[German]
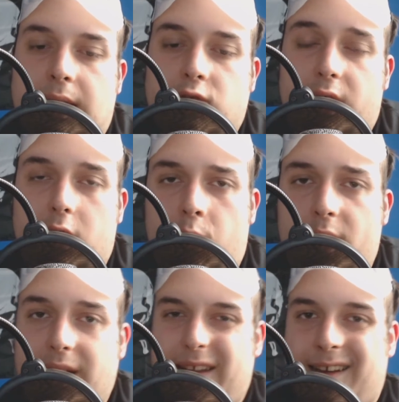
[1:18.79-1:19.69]
Das
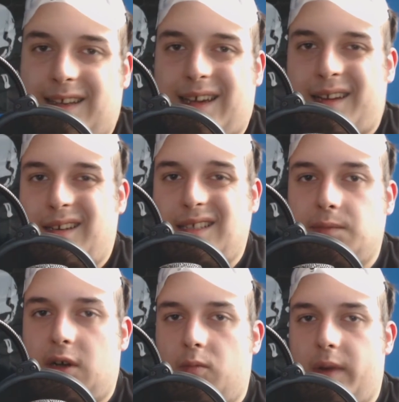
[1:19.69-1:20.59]
aktuelle Opening lädt gerade
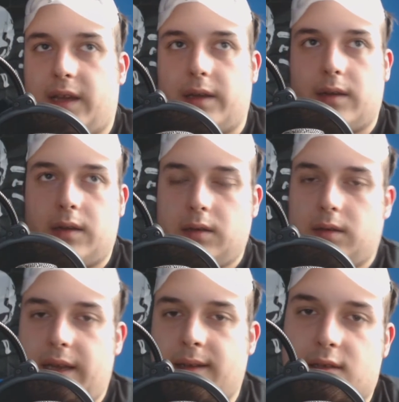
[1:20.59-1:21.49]
in diesem Augenblick,
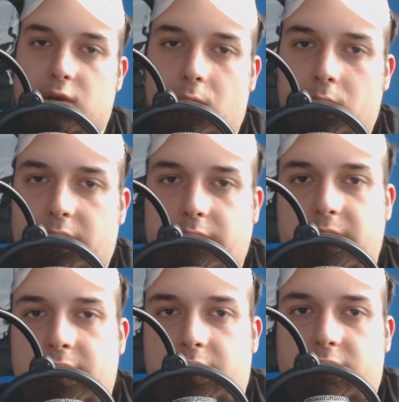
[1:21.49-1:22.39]
äh, lädt das hoch.
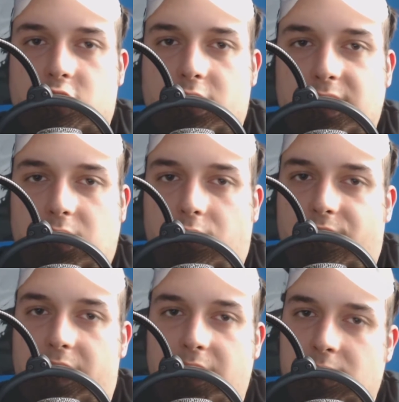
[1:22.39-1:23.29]
Ich werde es
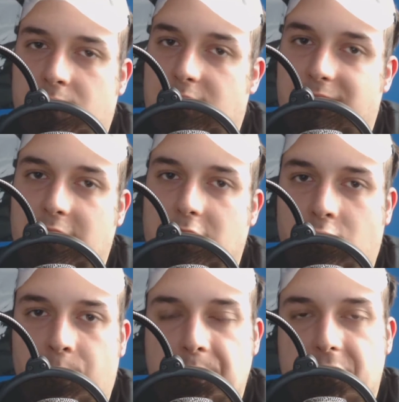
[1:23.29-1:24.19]
wahrscheinlich auch verlinken ins
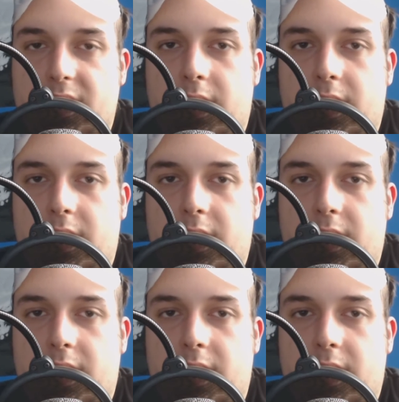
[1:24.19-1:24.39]
Video.